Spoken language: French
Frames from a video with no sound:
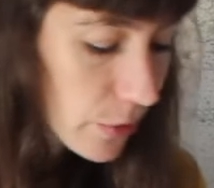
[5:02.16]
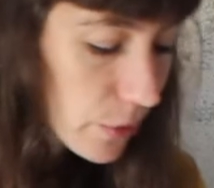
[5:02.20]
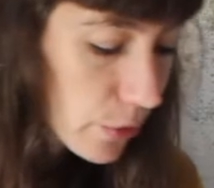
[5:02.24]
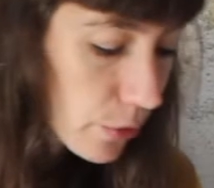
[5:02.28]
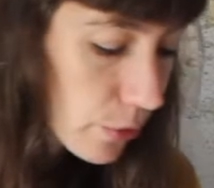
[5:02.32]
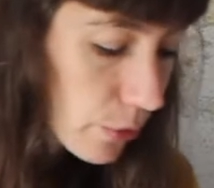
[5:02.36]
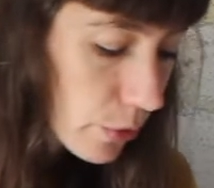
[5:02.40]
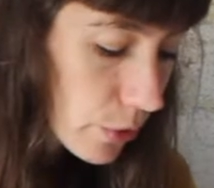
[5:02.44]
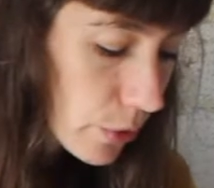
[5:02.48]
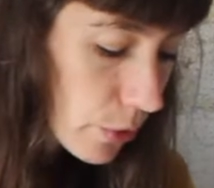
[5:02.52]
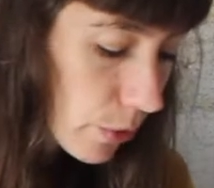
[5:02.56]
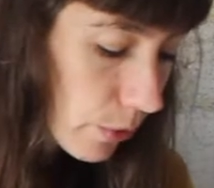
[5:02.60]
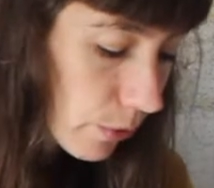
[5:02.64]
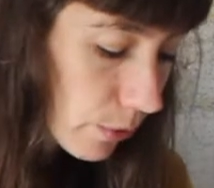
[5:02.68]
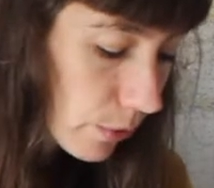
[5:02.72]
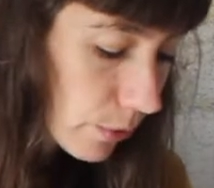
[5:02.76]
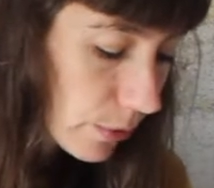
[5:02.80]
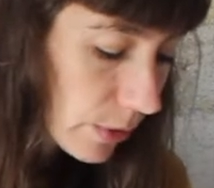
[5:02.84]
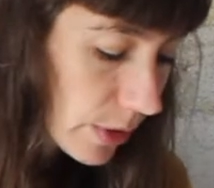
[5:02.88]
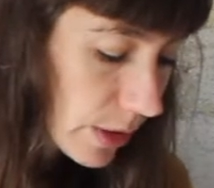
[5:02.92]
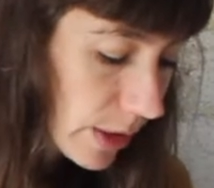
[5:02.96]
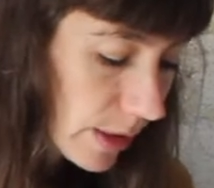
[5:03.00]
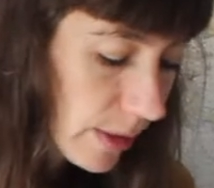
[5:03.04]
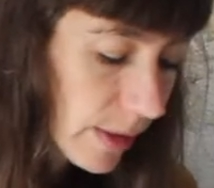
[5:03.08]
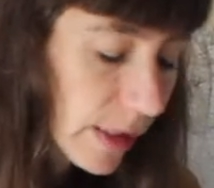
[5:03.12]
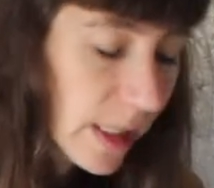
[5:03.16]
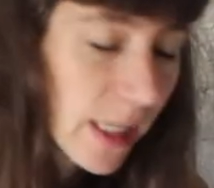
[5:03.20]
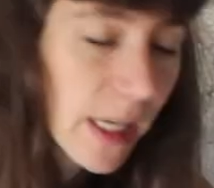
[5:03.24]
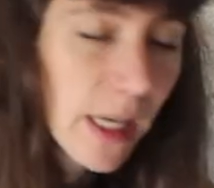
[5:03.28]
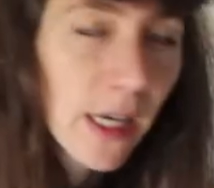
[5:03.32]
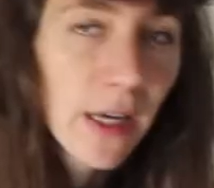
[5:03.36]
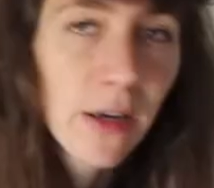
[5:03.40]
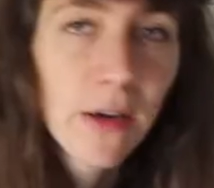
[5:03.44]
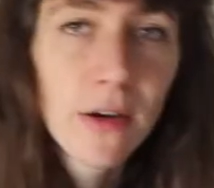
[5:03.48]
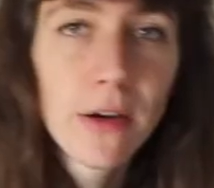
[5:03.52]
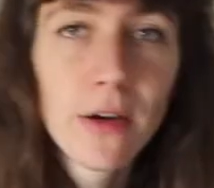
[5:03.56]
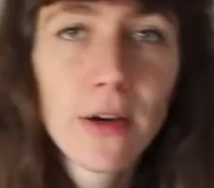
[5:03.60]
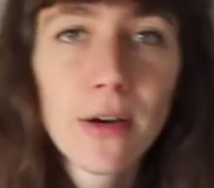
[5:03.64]
du coup, ce qu'on vous dit,
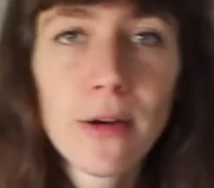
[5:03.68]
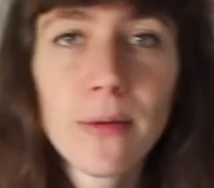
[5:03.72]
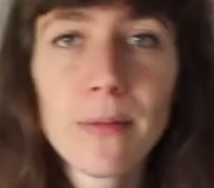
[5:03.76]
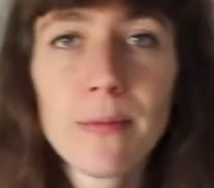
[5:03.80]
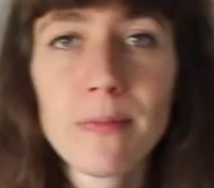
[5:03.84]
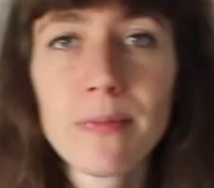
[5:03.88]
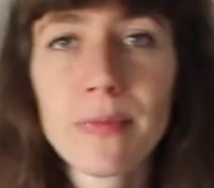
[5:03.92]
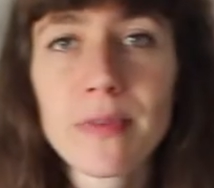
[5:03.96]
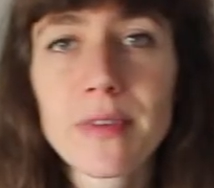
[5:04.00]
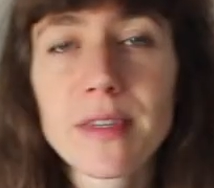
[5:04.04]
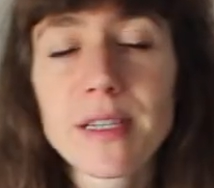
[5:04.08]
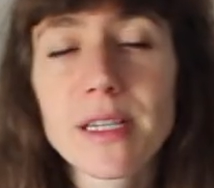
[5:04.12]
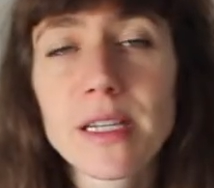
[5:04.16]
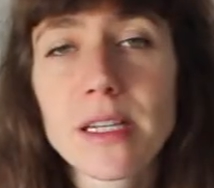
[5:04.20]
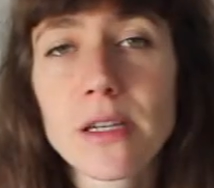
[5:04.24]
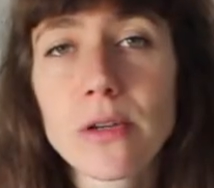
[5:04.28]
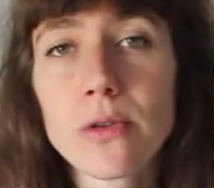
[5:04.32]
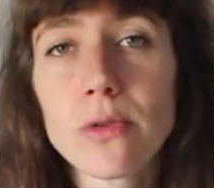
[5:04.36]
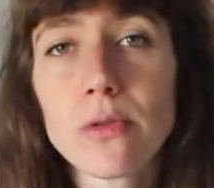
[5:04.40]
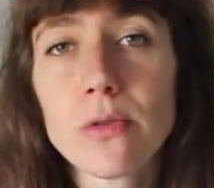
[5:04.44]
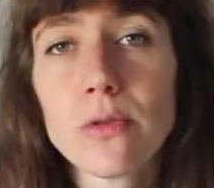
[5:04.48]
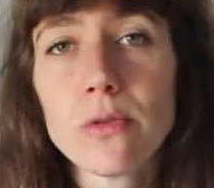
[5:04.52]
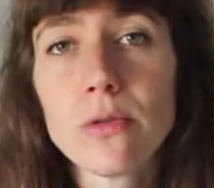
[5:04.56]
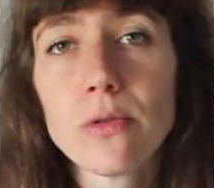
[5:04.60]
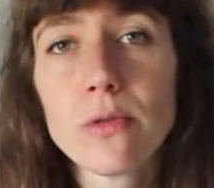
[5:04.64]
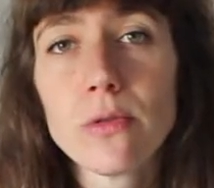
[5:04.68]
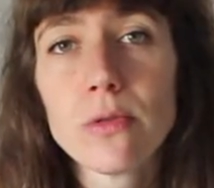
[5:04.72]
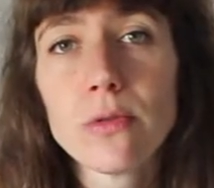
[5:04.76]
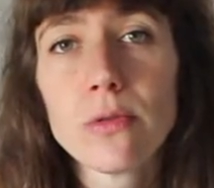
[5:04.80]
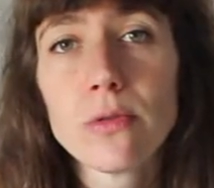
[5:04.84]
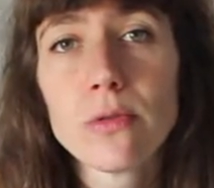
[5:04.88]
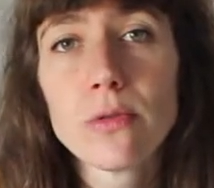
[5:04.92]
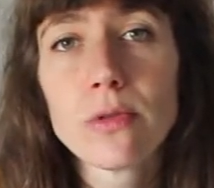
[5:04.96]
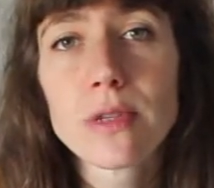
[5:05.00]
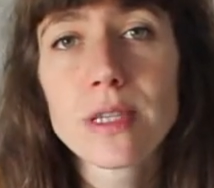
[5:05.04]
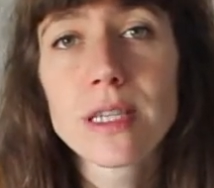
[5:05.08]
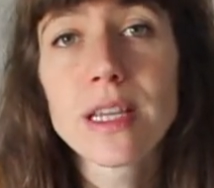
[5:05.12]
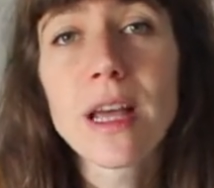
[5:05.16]
c'est
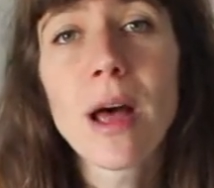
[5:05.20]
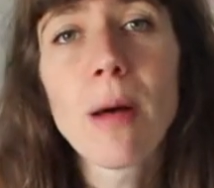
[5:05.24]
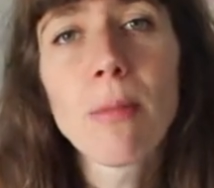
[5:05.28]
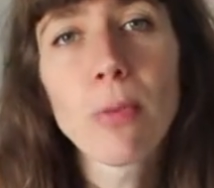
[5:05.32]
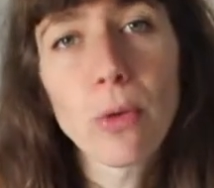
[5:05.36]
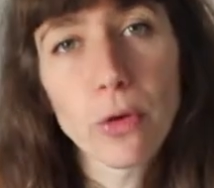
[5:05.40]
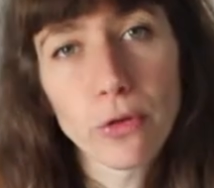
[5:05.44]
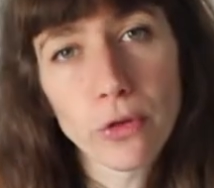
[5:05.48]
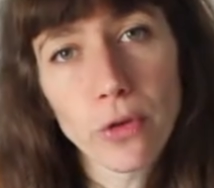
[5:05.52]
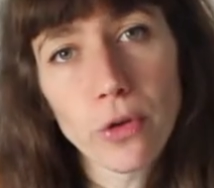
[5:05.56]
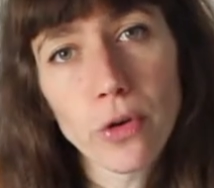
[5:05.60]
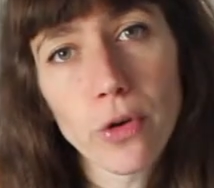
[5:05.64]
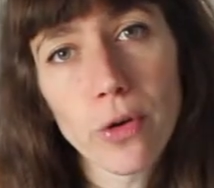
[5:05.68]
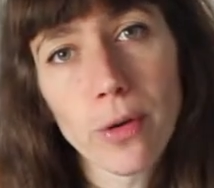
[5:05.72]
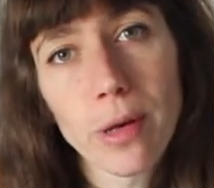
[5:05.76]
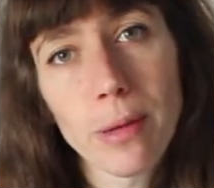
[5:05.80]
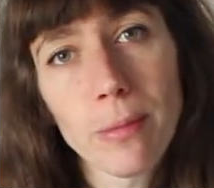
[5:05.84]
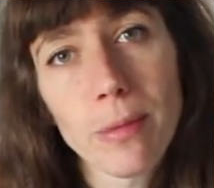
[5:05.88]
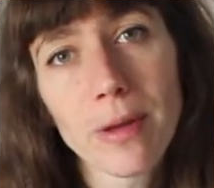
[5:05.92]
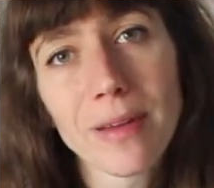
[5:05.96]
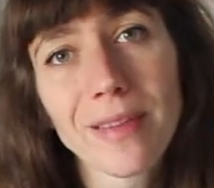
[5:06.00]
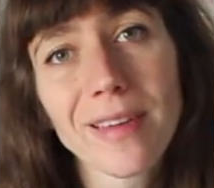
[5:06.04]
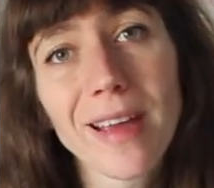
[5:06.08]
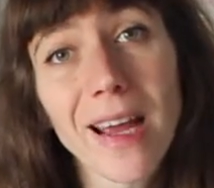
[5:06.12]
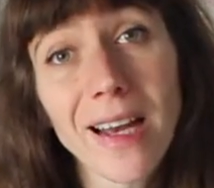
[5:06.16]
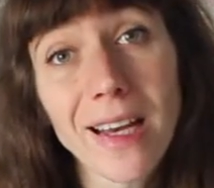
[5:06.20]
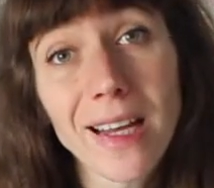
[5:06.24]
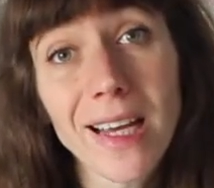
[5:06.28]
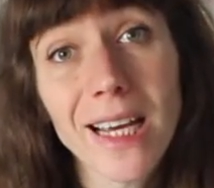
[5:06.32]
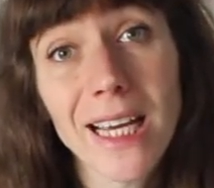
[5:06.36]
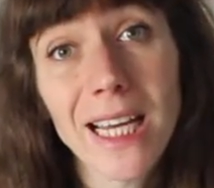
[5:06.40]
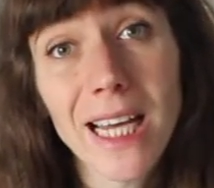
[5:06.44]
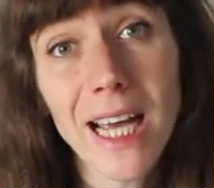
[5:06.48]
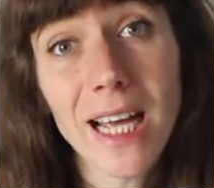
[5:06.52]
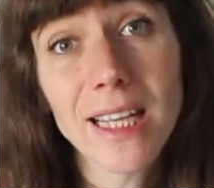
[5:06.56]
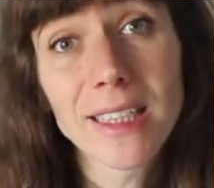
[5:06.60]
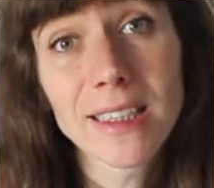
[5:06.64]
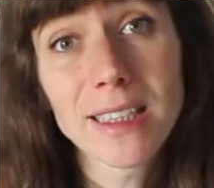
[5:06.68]
que c'est important quand même d'aller
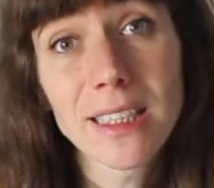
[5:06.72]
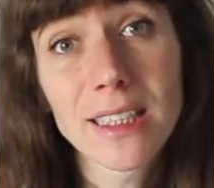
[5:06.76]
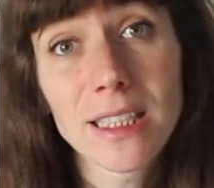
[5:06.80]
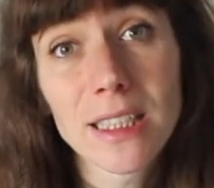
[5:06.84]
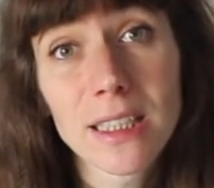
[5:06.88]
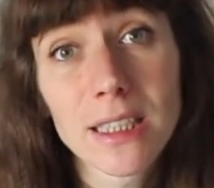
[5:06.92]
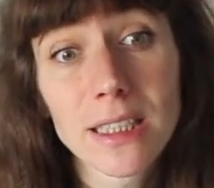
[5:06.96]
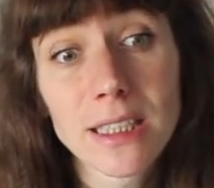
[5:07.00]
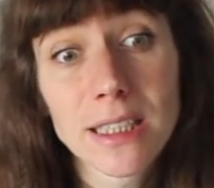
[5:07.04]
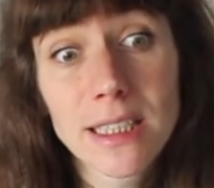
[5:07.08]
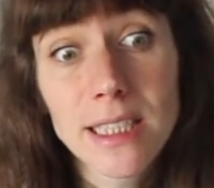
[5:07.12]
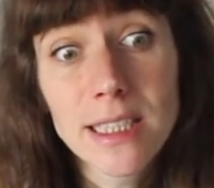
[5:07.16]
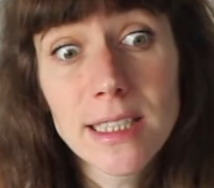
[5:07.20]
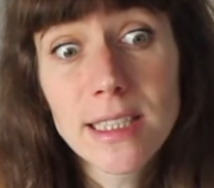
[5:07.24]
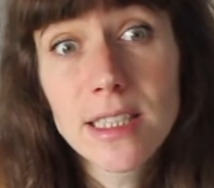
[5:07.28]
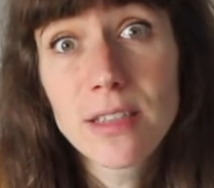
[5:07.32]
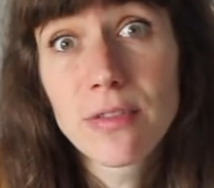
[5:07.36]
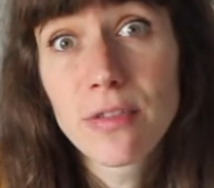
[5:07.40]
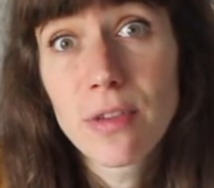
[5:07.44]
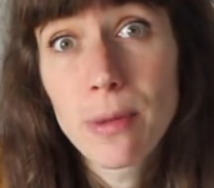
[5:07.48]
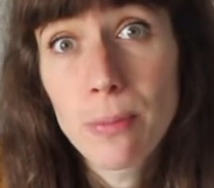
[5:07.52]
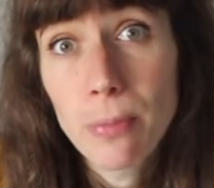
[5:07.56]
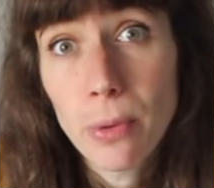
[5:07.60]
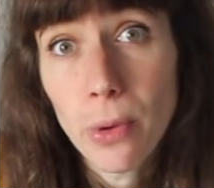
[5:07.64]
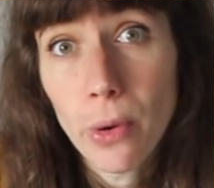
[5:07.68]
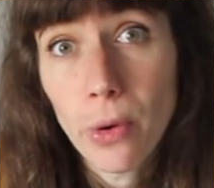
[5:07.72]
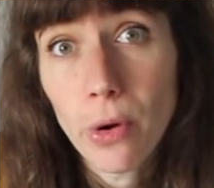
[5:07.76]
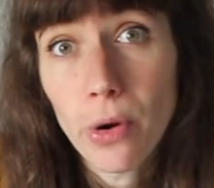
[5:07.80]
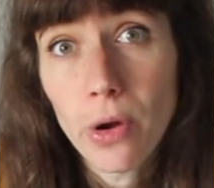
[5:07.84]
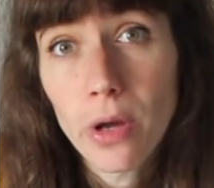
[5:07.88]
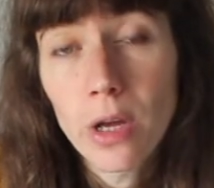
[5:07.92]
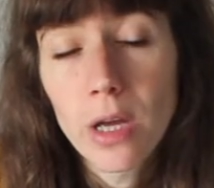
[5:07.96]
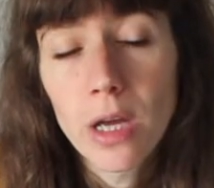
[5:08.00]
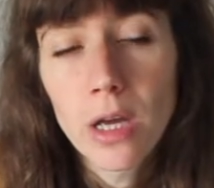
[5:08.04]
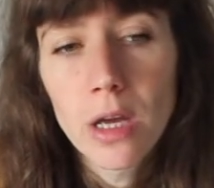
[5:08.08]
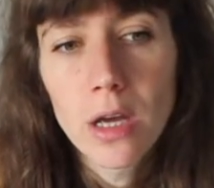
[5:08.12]
regarder qu'est-ce qui fait peur